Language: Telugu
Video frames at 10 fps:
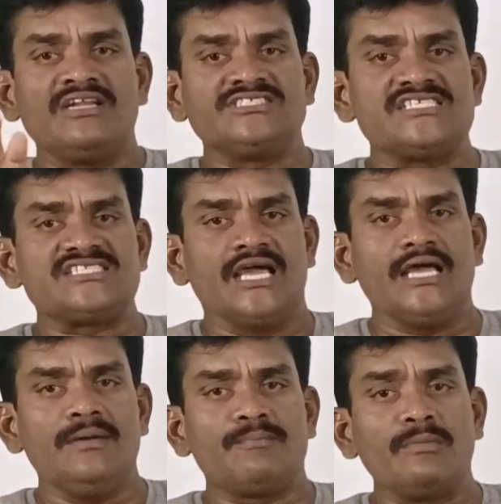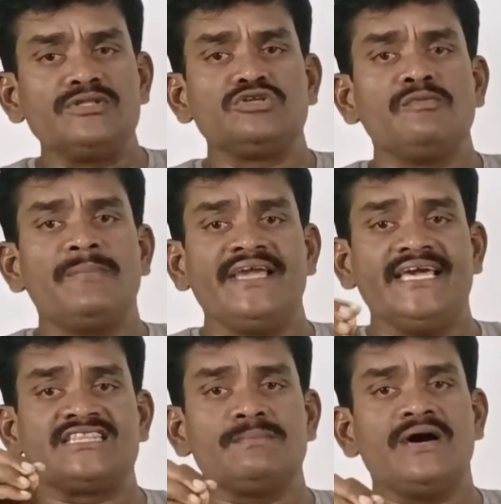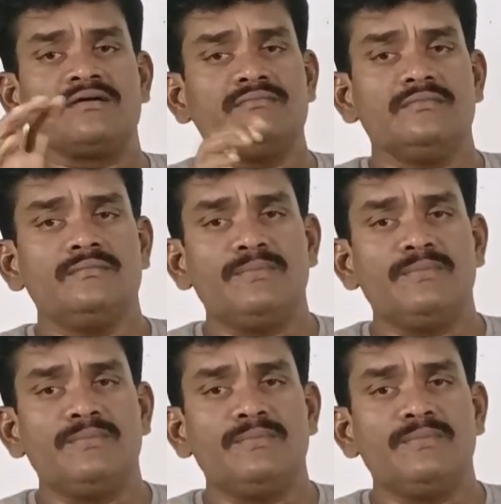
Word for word: అమలు చేస్తే ప్రభుత్వంపై ఎంత భారం